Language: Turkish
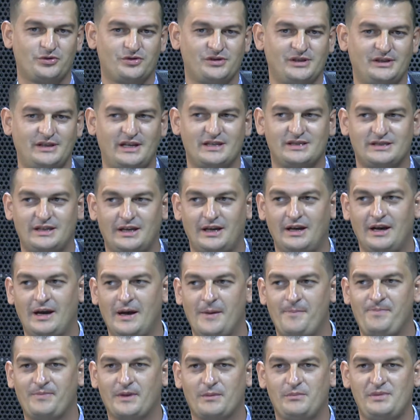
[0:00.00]
Nedense
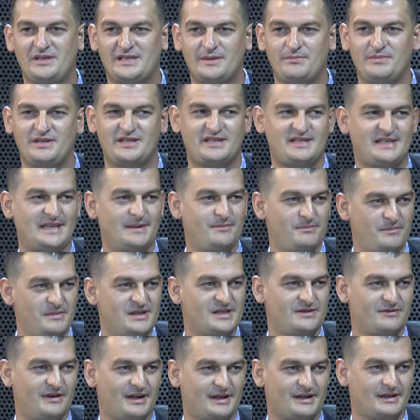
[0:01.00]
bizim bir sistemimiz
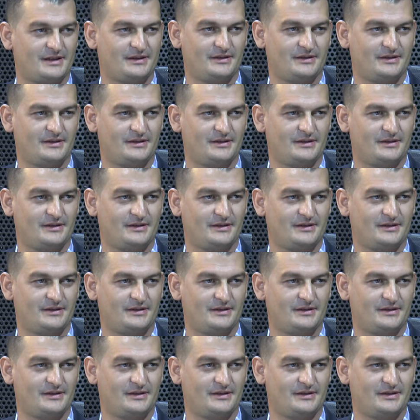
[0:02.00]
var.